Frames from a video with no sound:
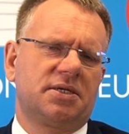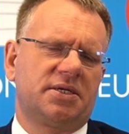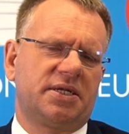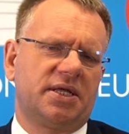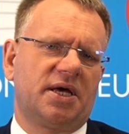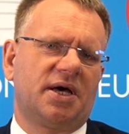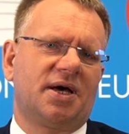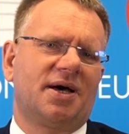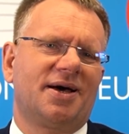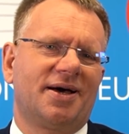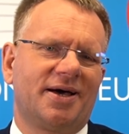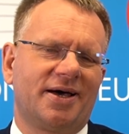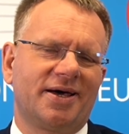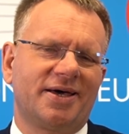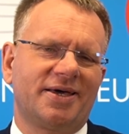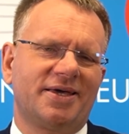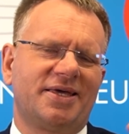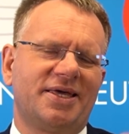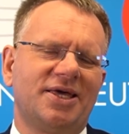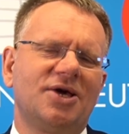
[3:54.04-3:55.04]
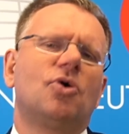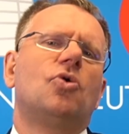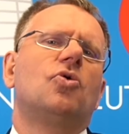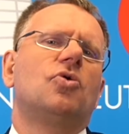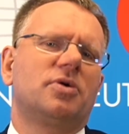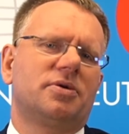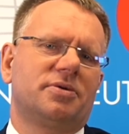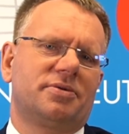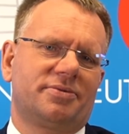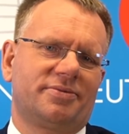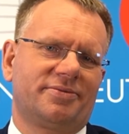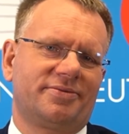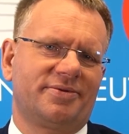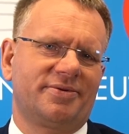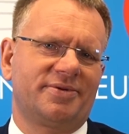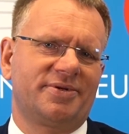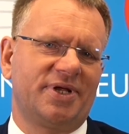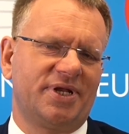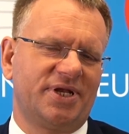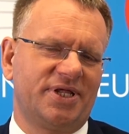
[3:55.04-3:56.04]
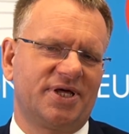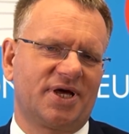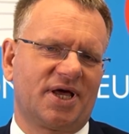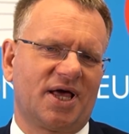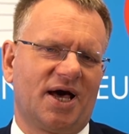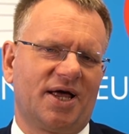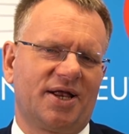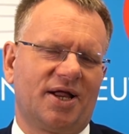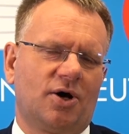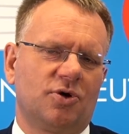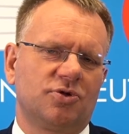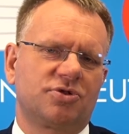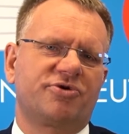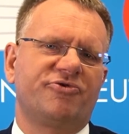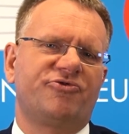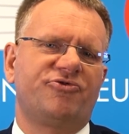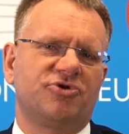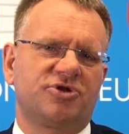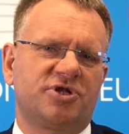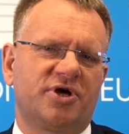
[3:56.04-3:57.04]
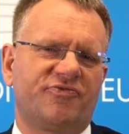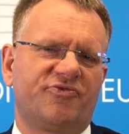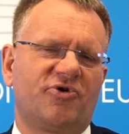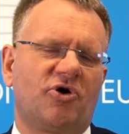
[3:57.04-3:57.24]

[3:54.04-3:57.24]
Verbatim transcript: der Regierung den ich ja gerade ausgeführt habe,